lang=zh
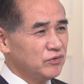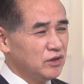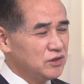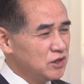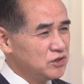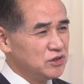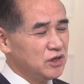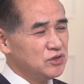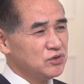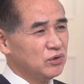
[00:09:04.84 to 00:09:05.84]
一阵期
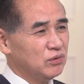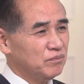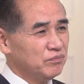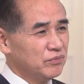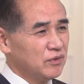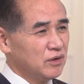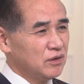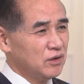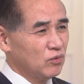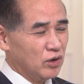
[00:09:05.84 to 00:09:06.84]
间之后，
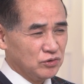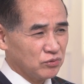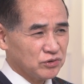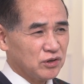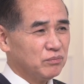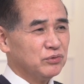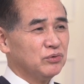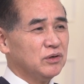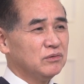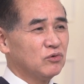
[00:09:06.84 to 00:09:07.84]
管仲知道不
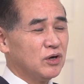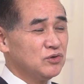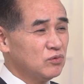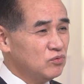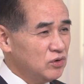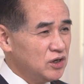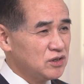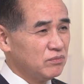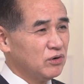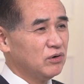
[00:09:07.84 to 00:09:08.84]
对。管仲为
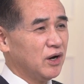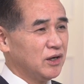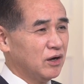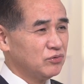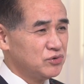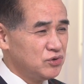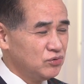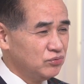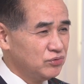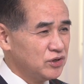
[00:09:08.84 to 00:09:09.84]
什么后来要
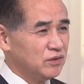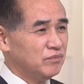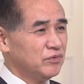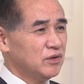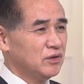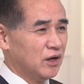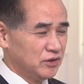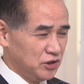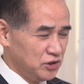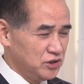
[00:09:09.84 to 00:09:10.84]
纠正？啊！
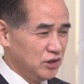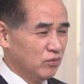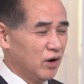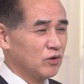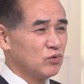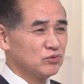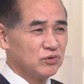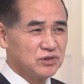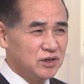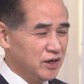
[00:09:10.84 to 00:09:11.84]
提醒桓公
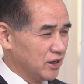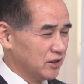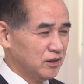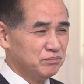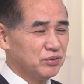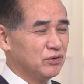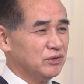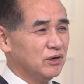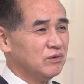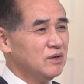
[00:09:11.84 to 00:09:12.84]
说：“这两个人不可
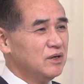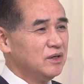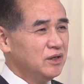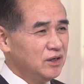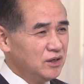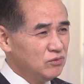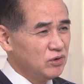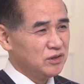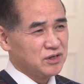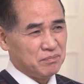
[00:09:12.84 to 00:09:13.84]
用，因
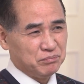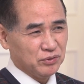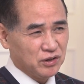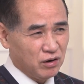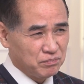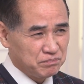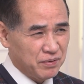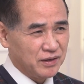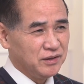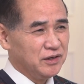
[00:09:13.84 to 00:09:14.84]
为在不到
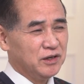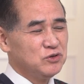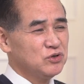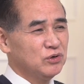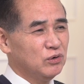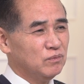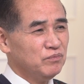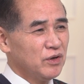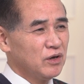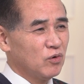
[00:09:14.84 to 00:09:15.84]
半年之后，
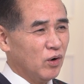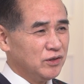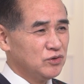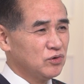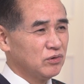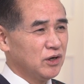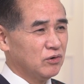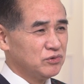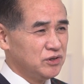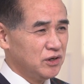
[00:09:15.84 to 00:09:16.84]
管仲
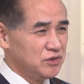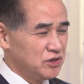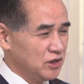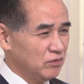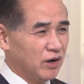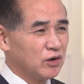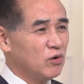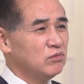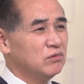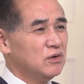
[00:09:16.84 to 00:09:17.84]
要见齐桓
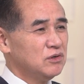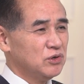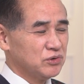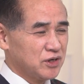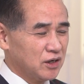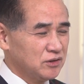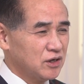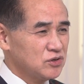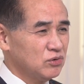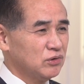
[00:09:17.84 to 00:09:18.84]
公，就常
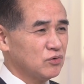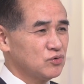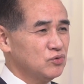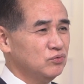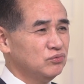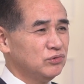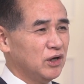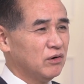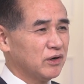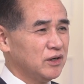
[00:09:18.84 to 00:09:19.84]
常受到树
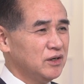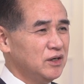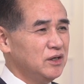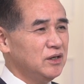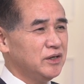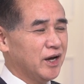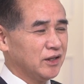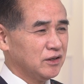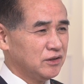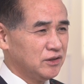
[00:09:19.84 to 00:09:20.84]
雕跟易雅
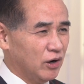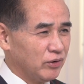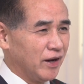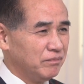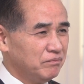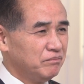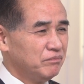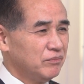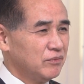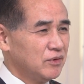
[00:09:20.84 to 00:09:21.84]
的刁难。
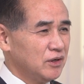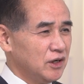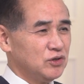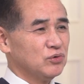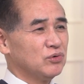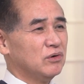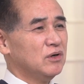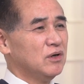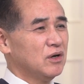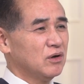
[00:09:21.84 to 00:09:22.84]
也就是说，
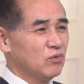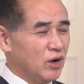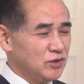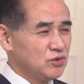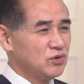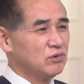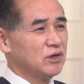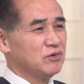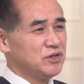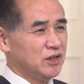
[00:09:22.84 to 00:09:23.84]
管仲
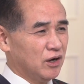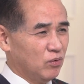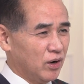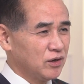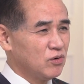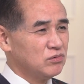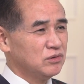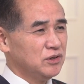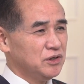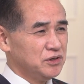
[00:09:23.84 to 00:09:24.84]
要见到桓公
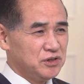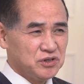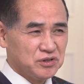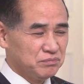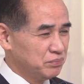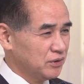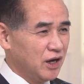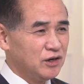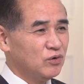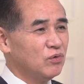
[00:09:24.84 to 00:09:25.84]
已经是不
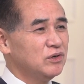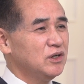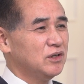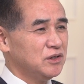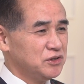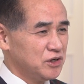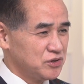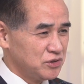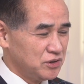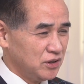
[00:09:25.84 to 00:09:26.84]
太容易的一件
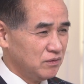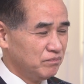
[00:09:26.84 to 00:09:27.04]
事情。